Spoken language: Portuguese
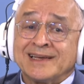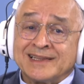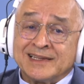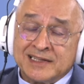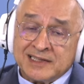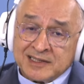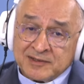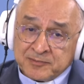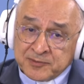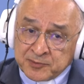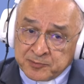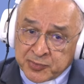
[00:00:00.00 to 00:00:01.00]
de
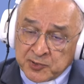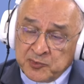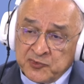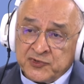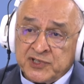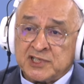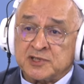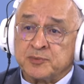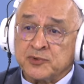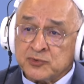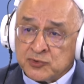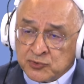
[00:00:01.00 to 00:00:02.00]
promovidas
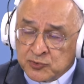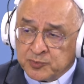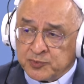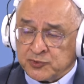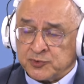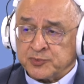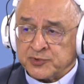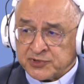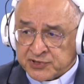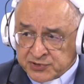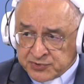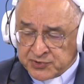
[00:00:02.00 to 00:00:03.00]
por grupos,
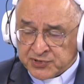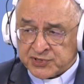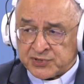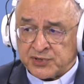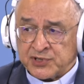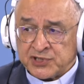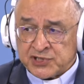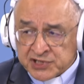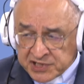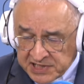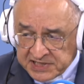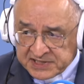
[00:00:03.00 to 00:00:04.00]
por associações,
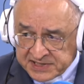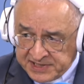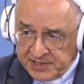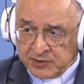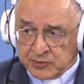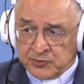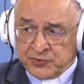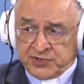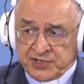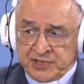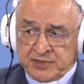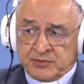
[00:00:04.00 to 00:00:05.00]
isto tem de ser
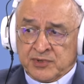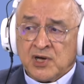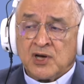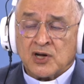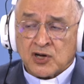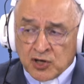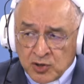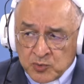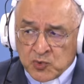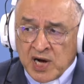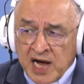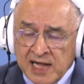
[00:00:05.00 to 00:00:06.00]
reconhecido
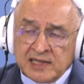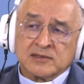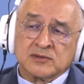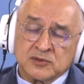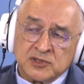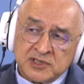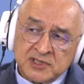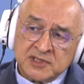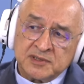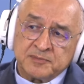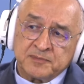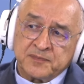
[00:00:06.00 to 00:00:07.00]
como algo
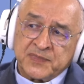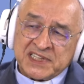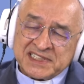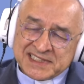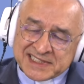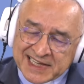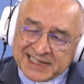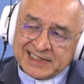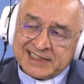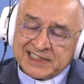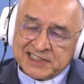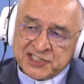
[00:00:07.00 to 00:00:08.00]
de
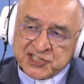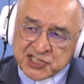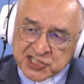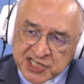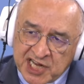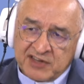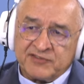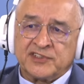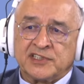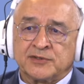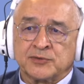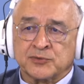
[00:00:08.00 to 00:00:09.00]
presente e
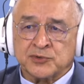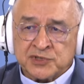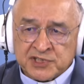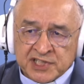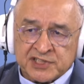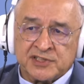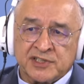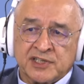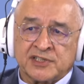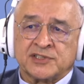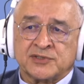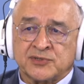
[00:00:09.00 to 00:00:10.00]
desejável de contexto da
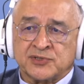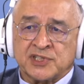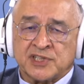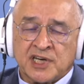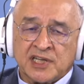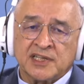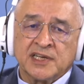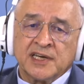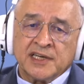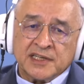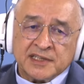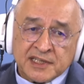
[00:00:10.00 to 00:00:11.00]
nossa sociedade
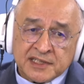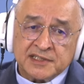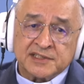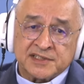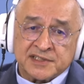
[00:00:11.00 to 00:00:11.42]
e tem de